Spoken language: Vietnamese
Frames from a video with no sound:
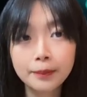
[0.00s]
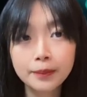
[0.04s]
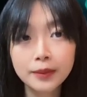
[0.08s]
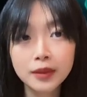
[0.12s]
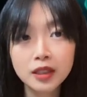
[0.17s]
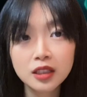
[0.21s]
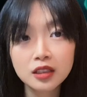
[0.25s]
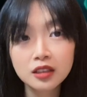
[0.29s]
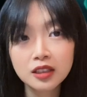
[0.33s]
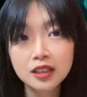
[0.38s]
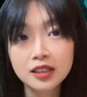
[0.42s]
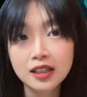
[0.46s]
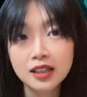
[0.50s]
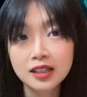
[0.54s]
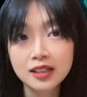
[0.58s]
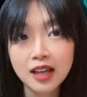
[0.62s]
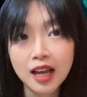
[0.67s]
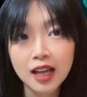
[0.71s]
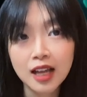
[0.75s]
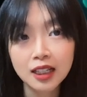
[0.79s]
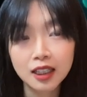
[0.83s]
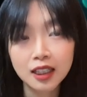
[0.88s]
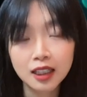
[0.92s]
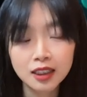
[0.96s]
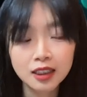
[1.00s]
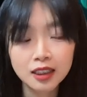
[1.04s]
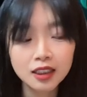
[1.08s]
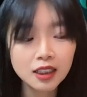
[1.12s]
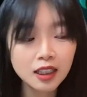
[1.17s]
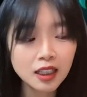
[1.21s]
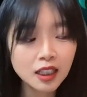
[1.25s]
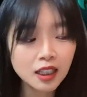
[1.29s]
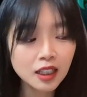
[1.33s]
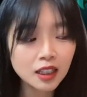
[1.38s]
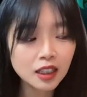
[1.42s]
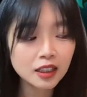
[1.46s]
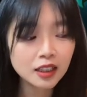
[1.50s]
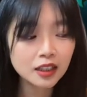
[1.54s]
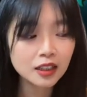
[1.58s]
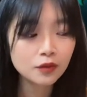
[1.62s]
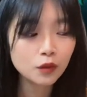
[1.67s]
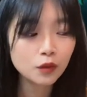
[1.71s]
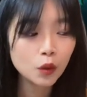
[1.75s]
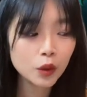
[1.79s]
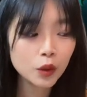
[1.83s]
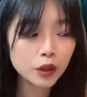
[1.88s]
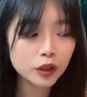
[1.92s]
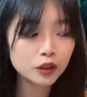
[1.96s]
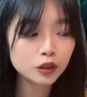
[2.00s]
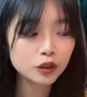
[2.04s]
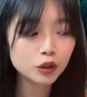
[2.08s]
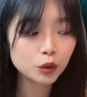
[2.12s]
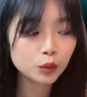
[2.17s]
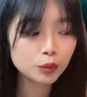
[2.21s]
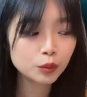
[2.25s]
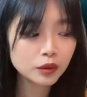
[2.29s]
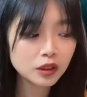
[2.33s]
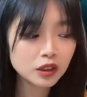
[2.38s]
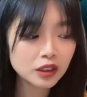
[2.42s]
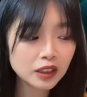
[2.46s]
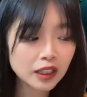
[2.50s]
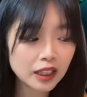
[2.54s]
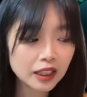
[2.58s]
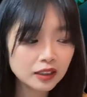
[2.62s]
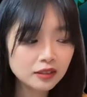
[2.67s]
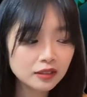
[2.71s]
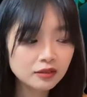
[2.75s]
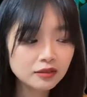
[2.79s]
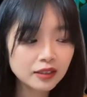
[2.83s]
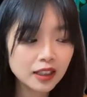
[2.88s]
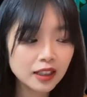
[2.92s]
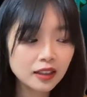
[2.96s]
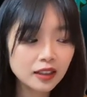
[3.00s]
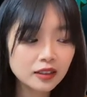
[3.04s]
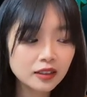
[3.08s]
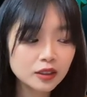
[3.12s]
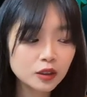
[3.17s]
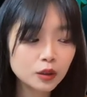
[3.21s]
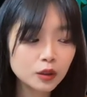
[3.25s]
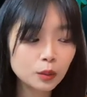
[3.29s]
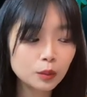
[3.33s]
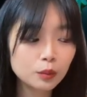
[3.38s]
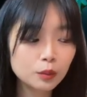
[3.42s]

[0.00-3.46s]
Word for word: như cái giá sàn đấy thì vô hình chung những cái người lợi dụng